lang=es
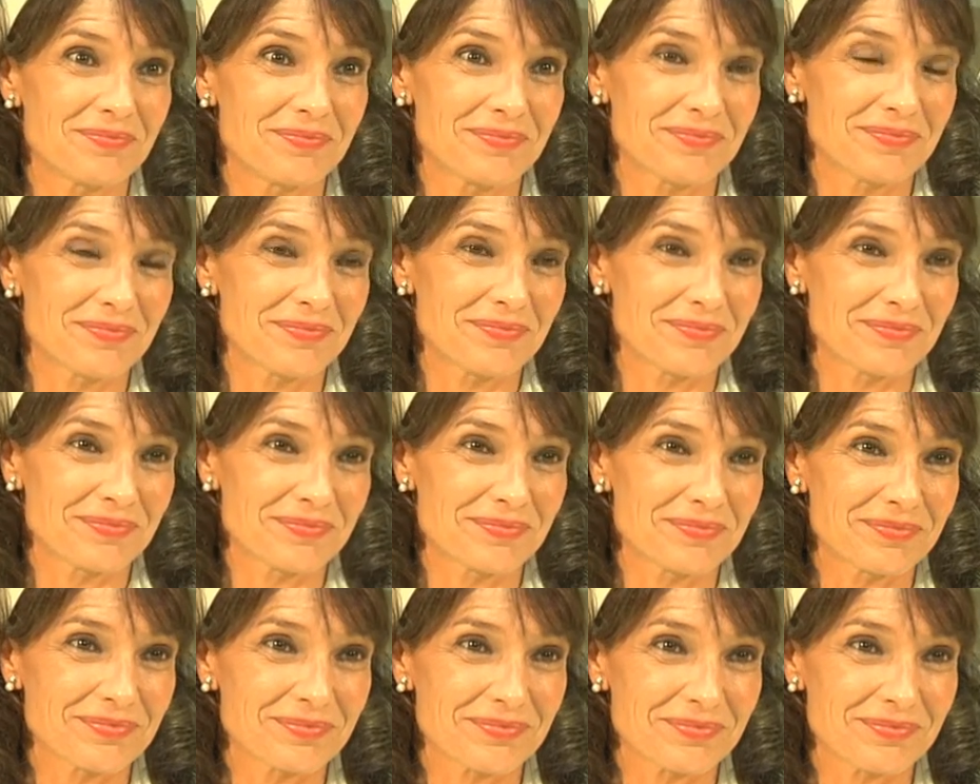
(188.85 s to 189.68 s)
Oh,
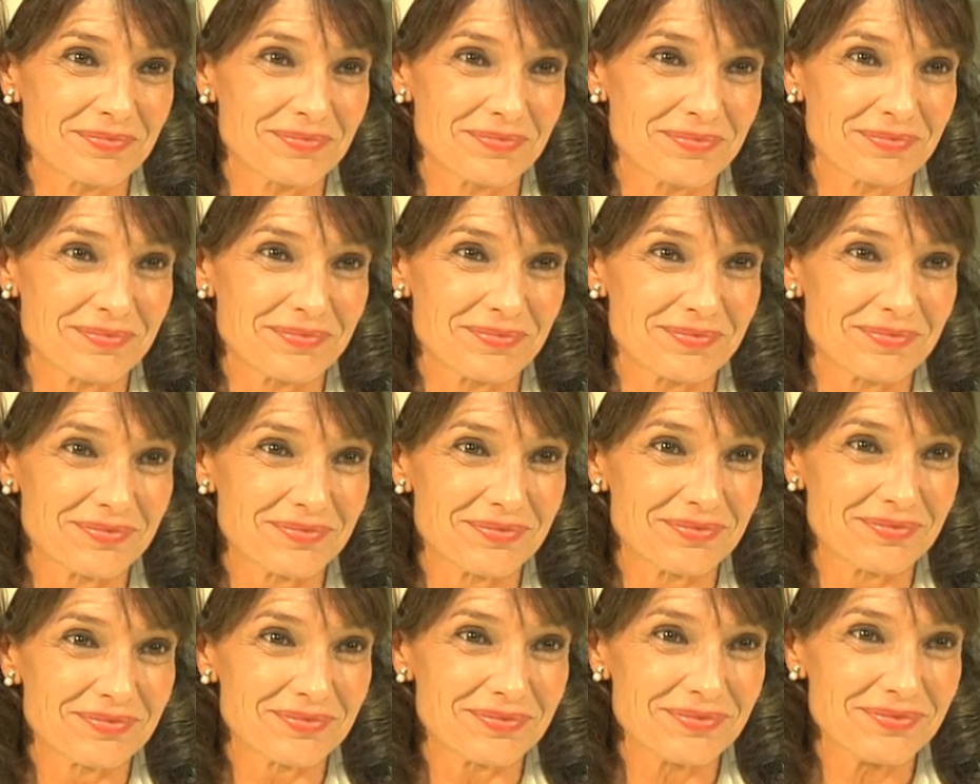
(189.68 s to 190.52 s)
bueno, en el
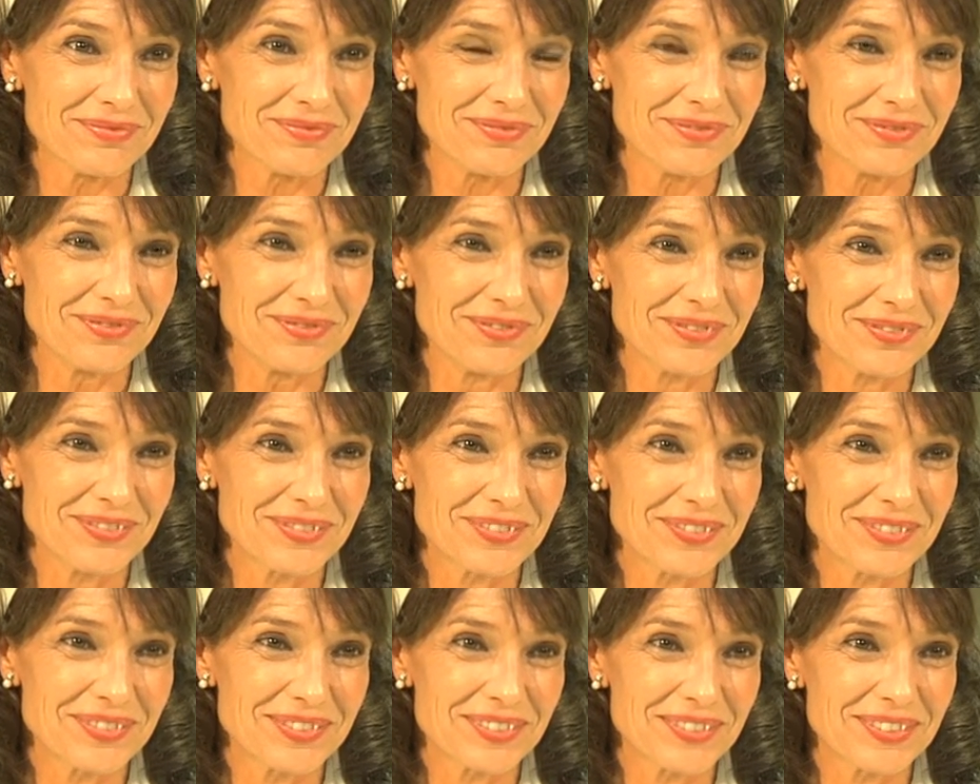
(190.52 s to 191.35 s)
tercer acto
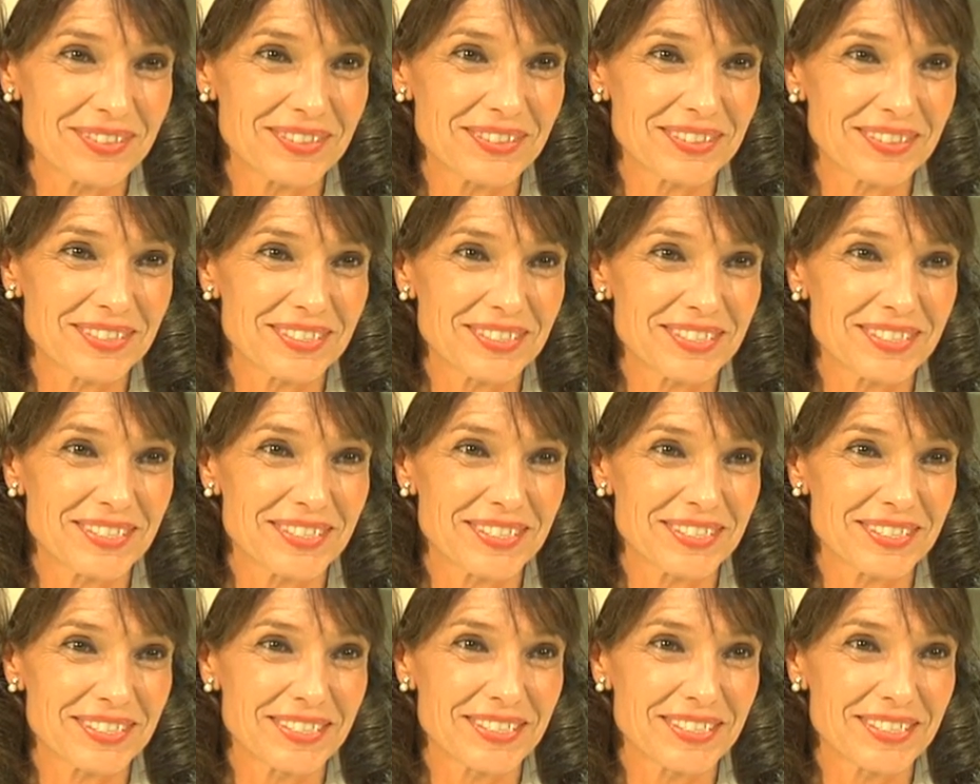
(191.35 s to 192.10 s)
teníais ahí un...